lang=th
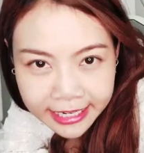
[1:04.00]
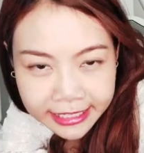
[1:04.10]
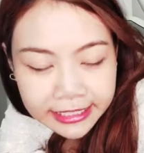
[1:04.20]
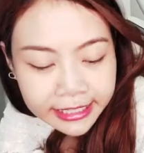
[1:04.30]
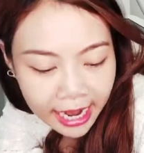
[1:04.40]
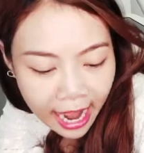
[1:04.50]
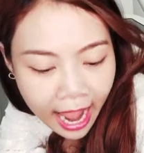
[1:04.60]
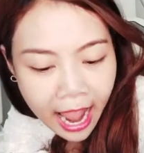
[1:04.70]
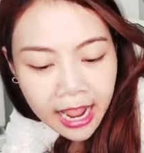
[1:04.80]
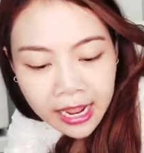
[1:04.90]
งขึ้นนะ
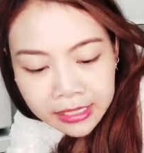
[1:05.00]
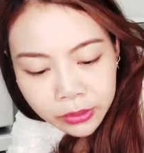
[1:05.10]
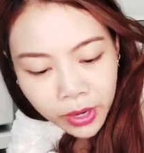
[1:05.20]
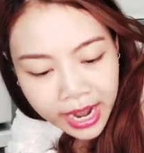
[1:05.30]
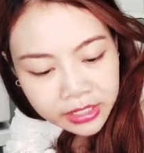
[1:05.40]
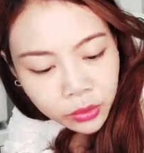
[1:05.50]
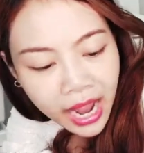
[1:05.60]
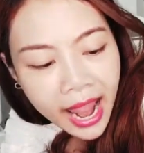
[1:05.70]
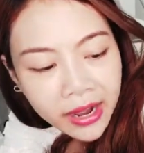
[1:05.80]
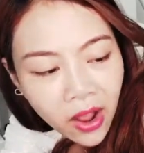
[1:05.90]
คะส่วนอันสุด
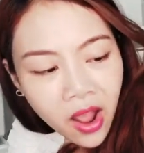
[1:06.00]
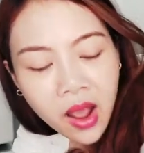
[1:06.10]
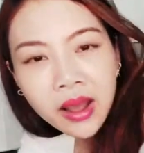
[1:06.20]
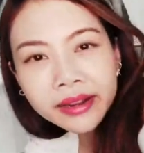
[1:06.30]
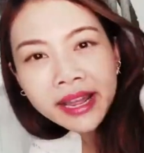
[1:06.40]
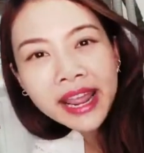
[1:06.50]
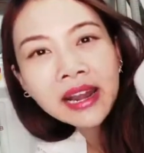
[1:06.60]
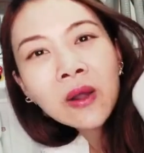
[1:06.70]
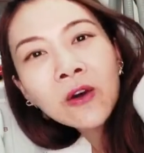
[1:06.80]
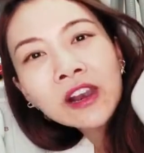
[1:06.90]
ท้ายก็เห็น
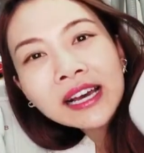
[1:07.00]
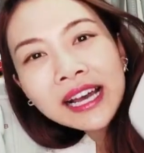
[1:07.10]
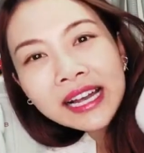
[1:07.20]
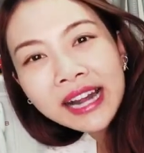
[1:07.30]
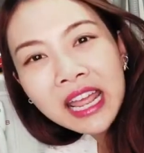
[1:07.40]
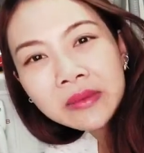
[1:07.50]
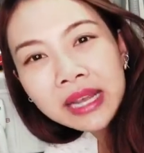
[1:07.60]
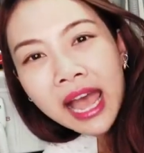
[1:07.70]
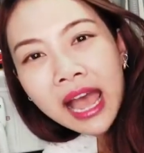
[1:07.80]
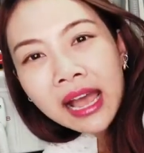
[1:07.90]
โรลเลอร์ข้างในไหม
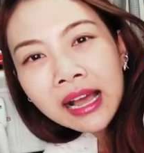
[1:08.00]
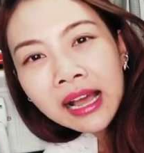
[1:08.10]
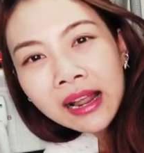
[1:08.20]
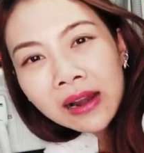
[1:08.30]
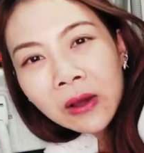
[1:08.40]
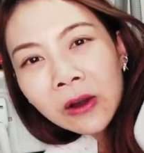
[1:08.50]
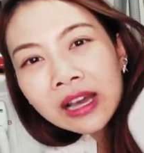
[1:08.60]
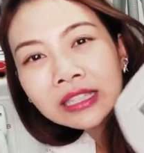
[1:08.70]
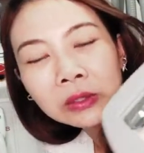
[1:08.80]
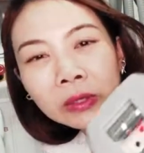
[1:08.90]
คะ โรลเล
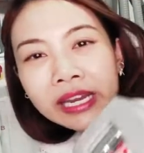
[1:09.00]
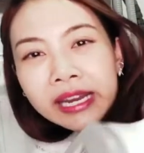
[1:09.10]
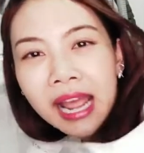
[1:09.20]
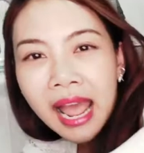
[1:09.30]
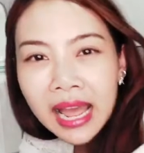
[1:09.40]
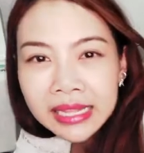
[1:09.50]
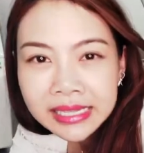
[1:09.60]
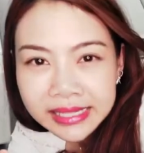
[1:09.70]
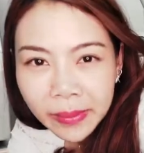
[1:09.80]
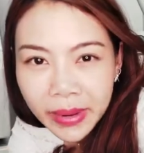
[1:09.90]
อร์ตรงนี้นะคะ
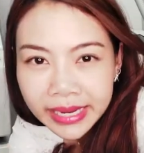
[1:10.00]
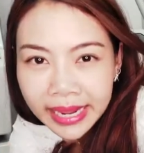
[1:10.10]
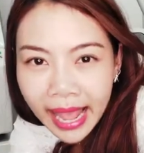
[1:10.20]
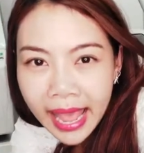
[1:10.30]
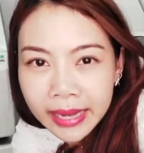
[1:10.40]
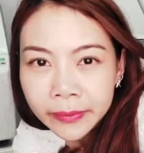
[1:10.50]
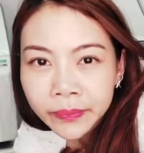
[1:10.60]
จะเป็นการ